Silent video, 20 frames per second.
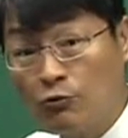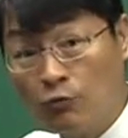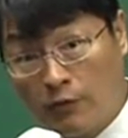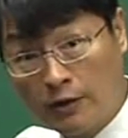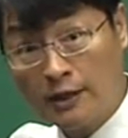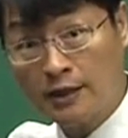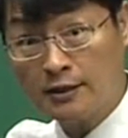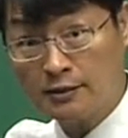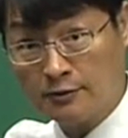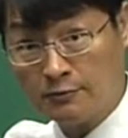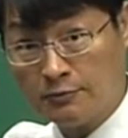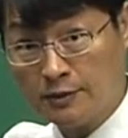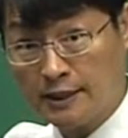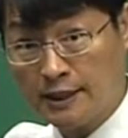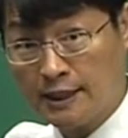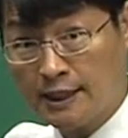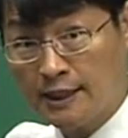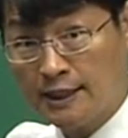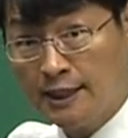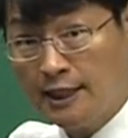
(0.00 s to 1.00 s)
통화라는
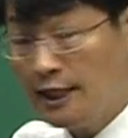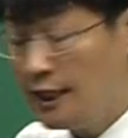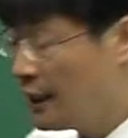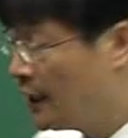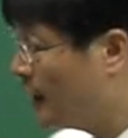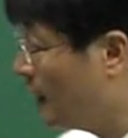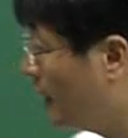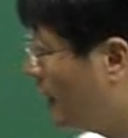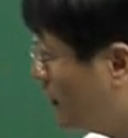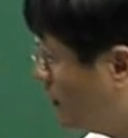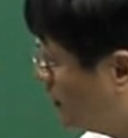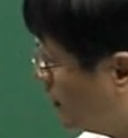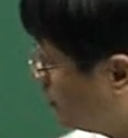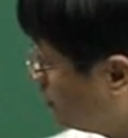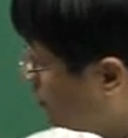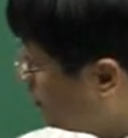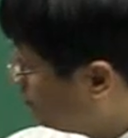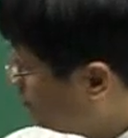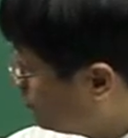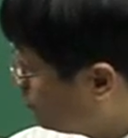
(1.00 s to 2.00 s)
겁니다.
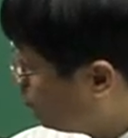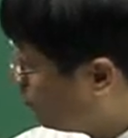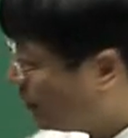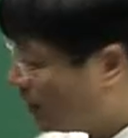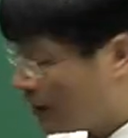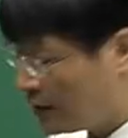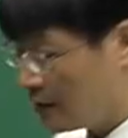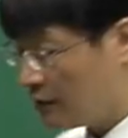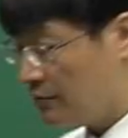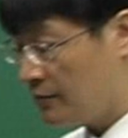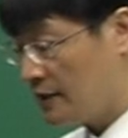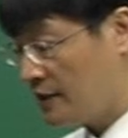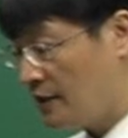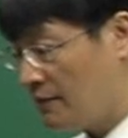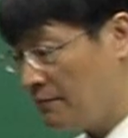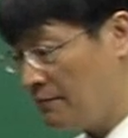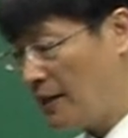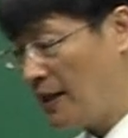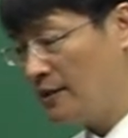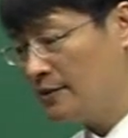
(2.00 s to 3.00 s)
협의 통화라는 건
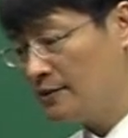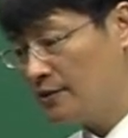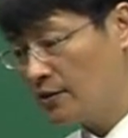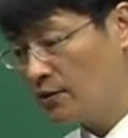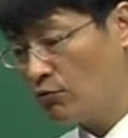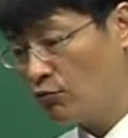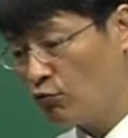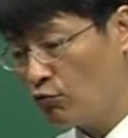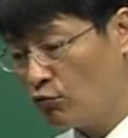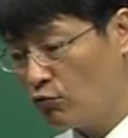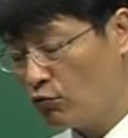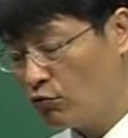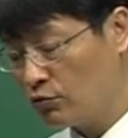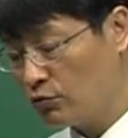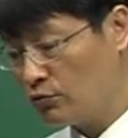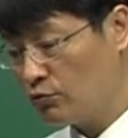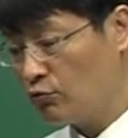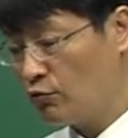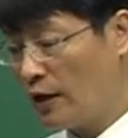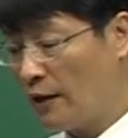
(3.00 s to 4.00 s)
뭐냐? 말 그대로
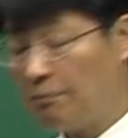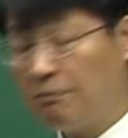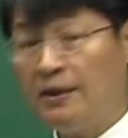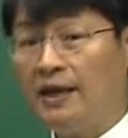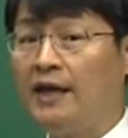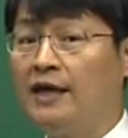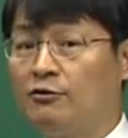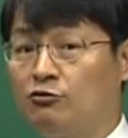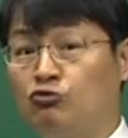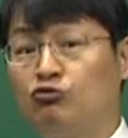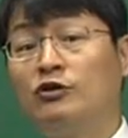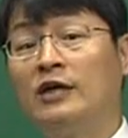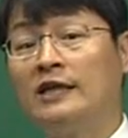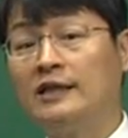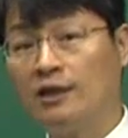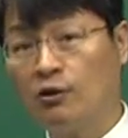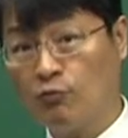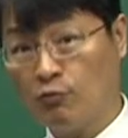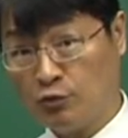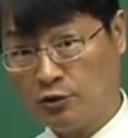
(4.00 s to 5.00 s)
어, 화폐에
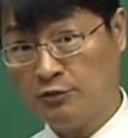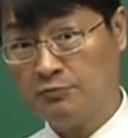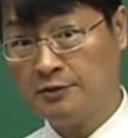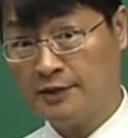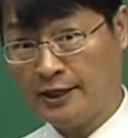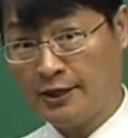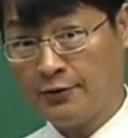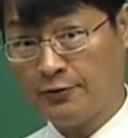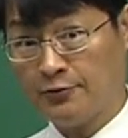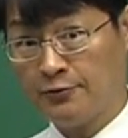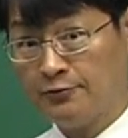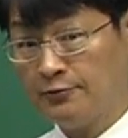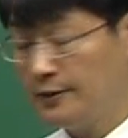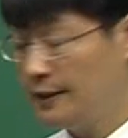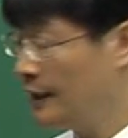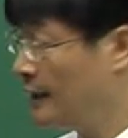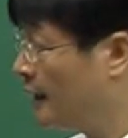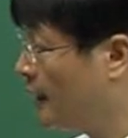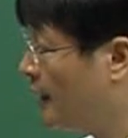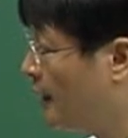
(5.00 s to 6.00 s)
준한다고 보시면 돼요.
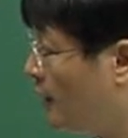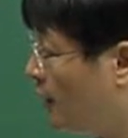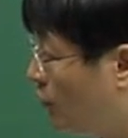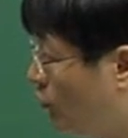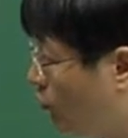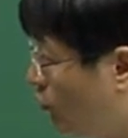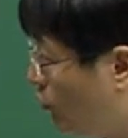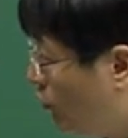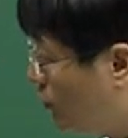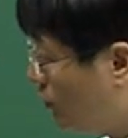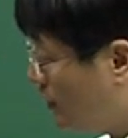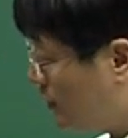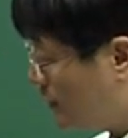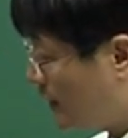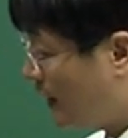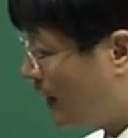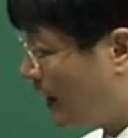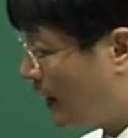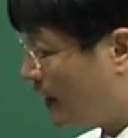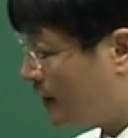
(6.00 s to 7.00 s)

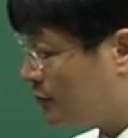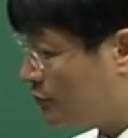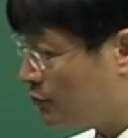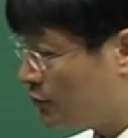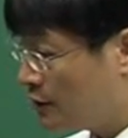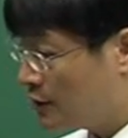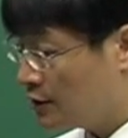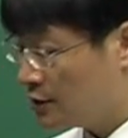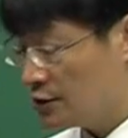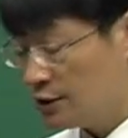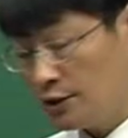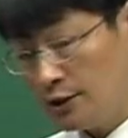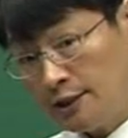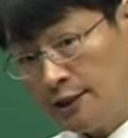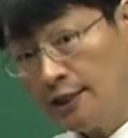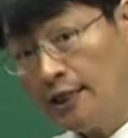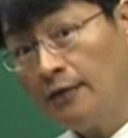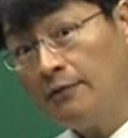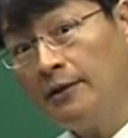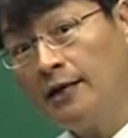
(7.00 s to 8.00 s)
제가 가지고 있는
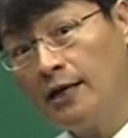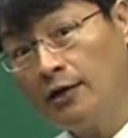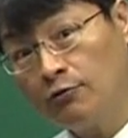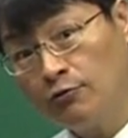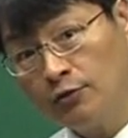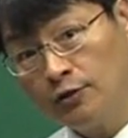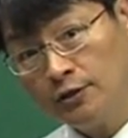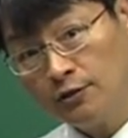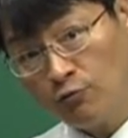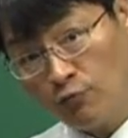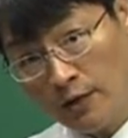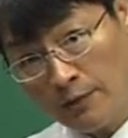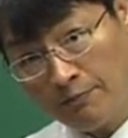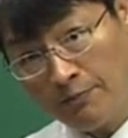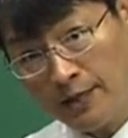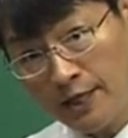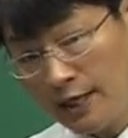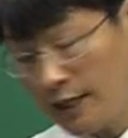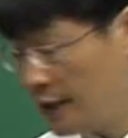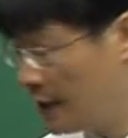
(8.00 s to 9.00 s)
지갑에 갖고 있는
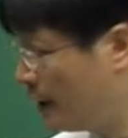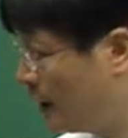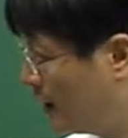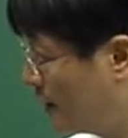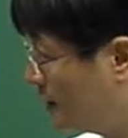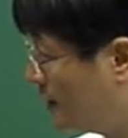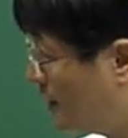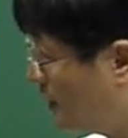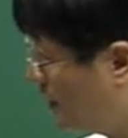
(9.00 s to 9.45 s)
화폐 이게 이제